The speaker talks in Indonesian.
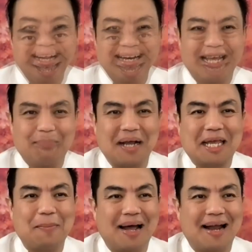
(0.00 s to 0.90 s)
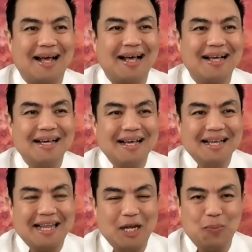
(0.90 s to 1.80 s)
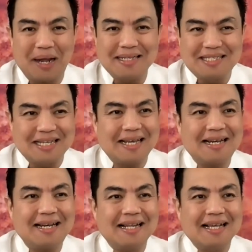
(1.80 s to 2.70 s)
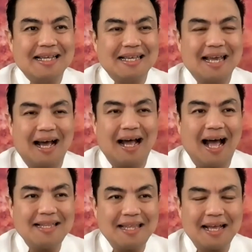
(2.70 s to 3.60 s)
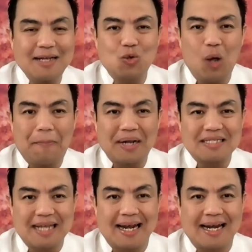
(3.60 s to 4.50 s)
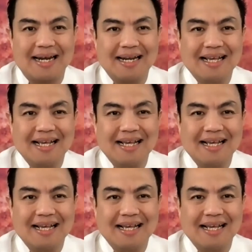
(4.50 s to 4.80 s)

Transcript: Lihat bagaimana kehidupan Jin yang hanya dua persen